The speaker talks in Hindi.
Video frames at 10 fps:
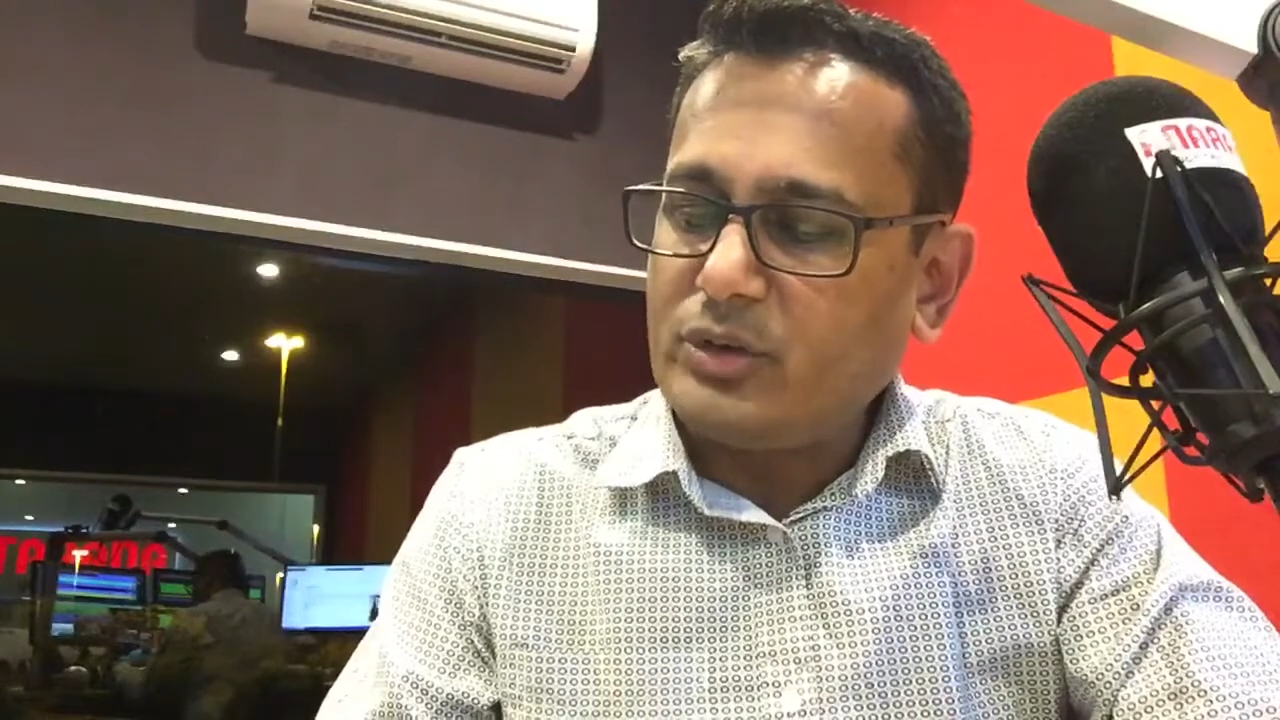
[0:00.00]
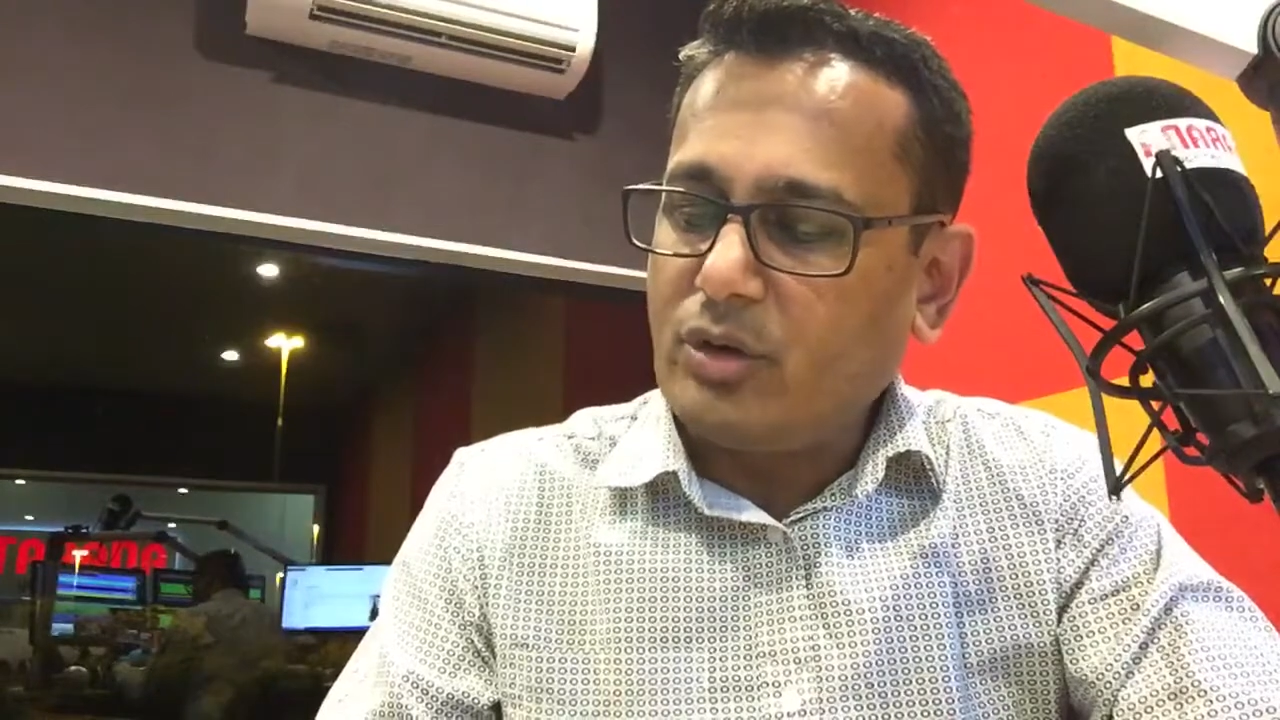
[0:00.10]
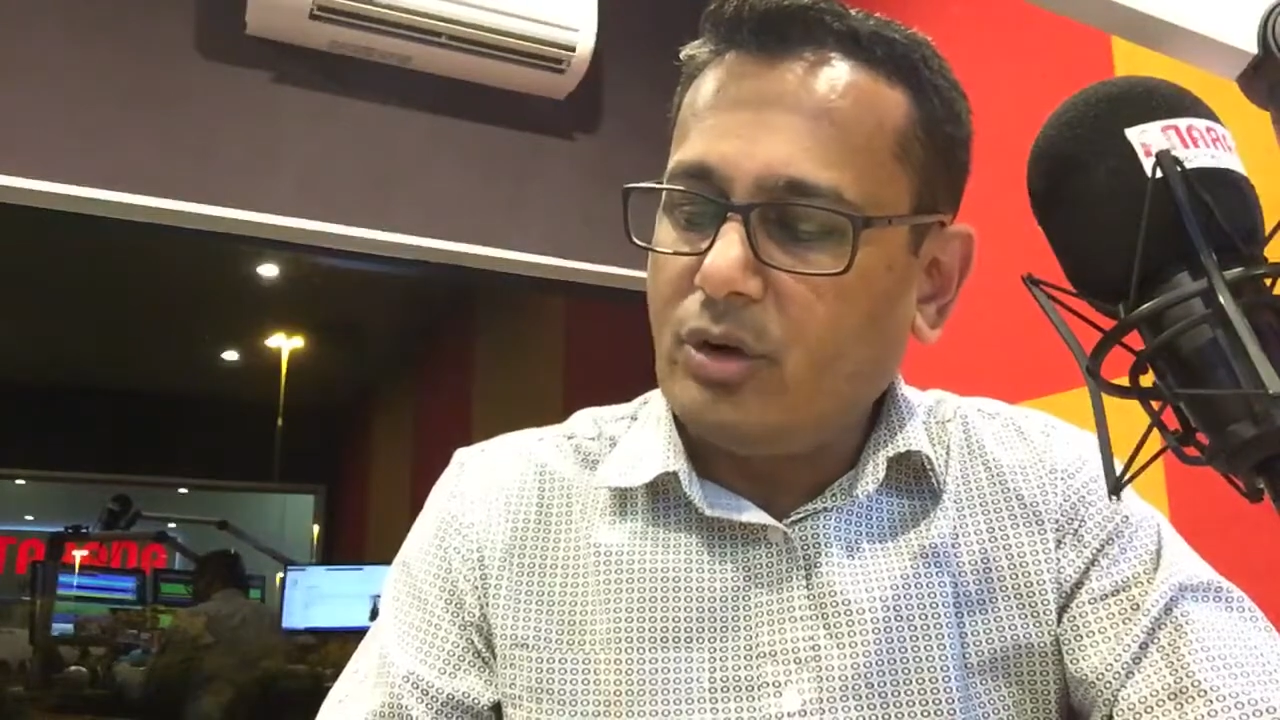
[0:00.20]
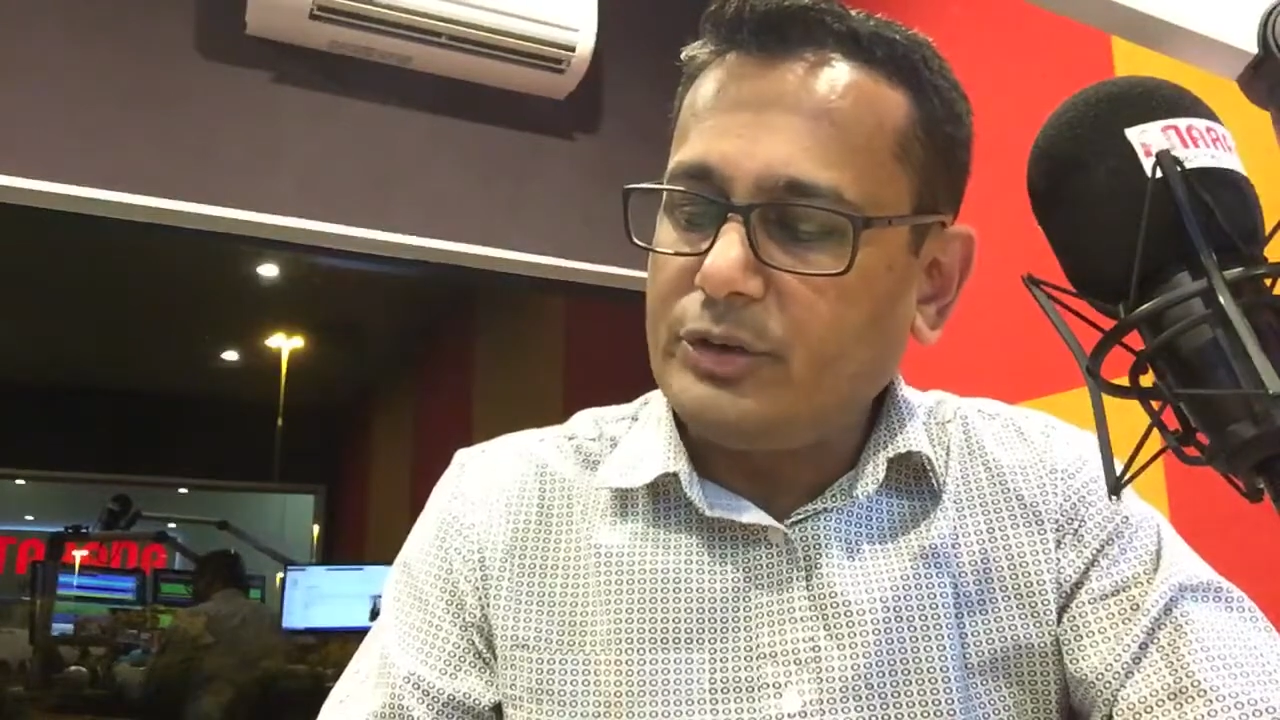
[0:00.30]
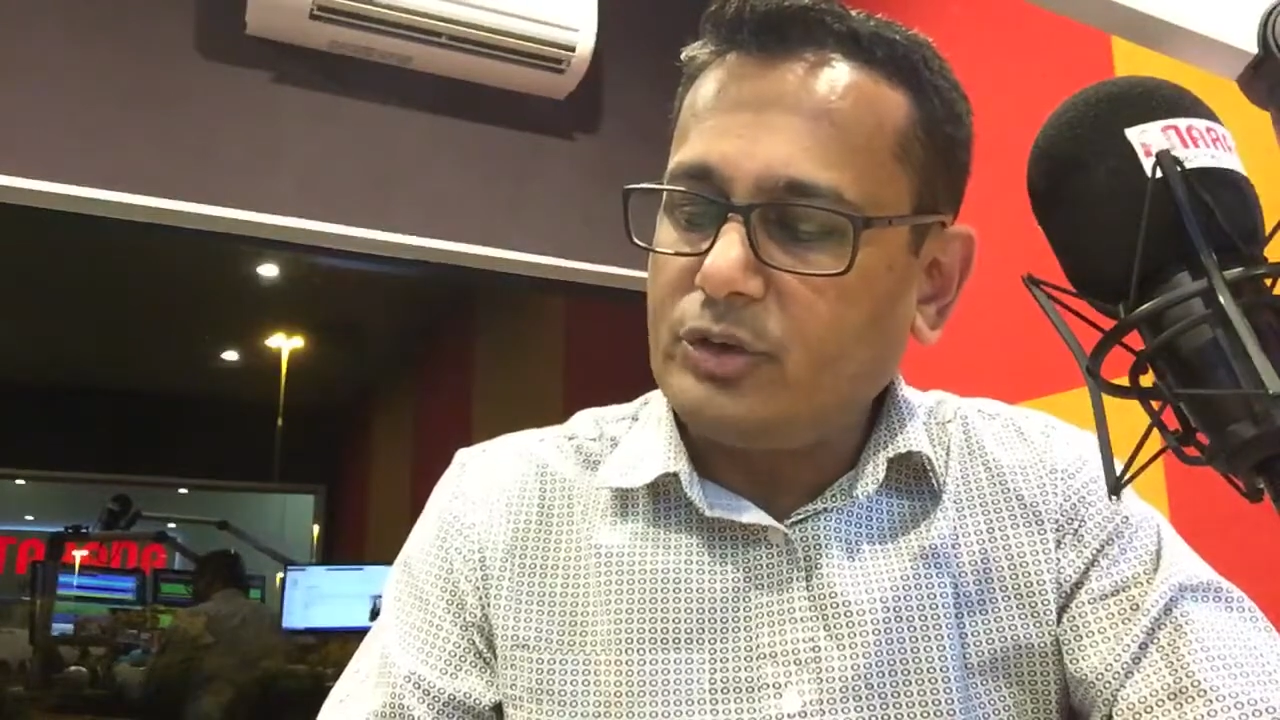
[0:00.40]
टू
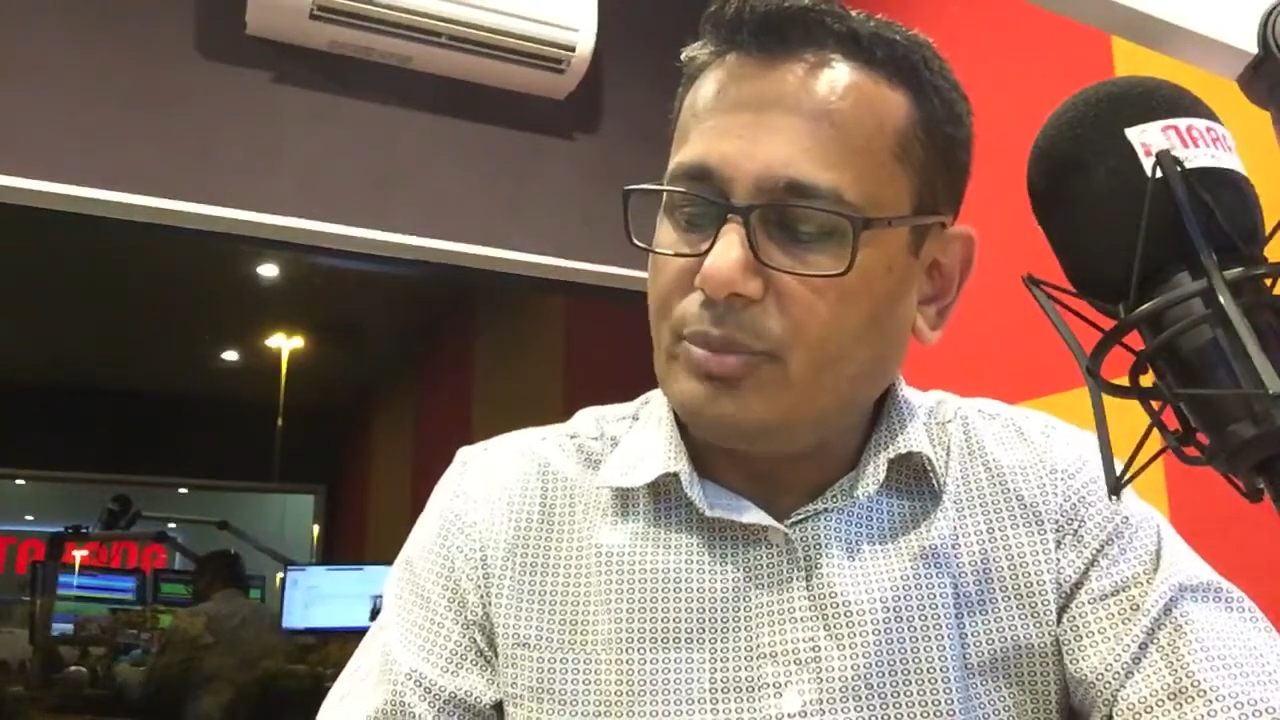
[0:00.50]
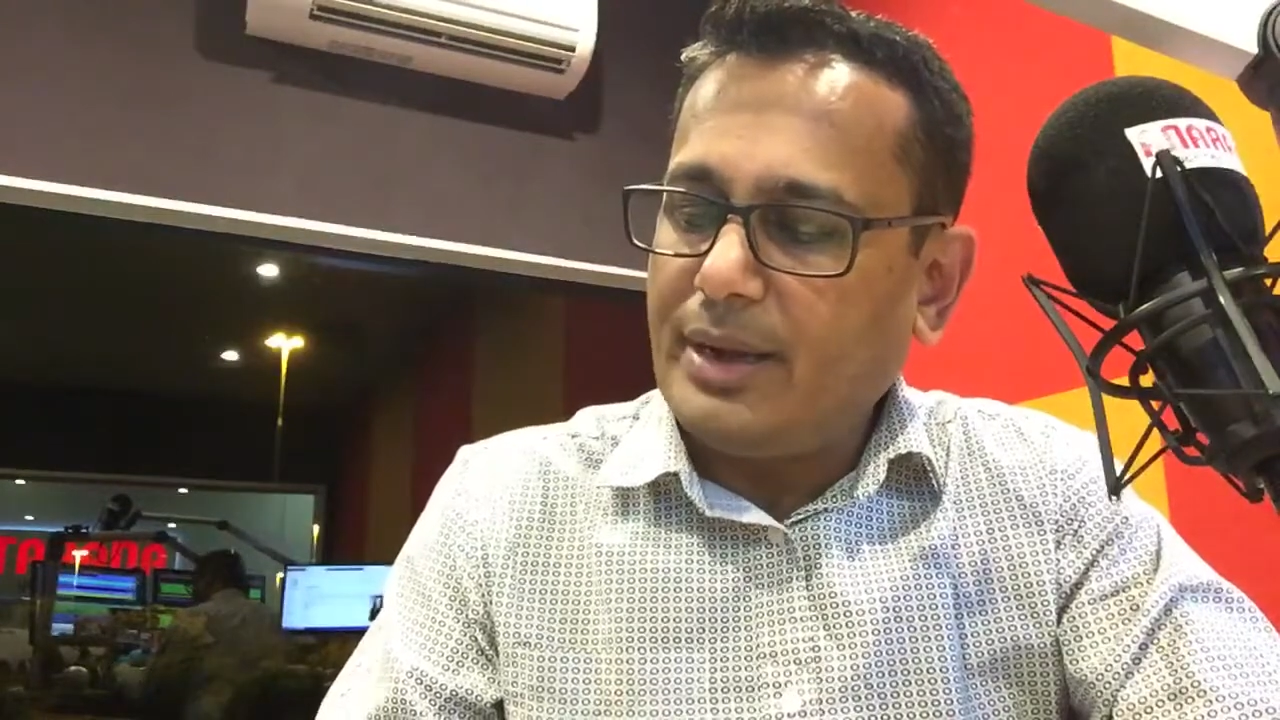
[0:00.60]
गो इन टू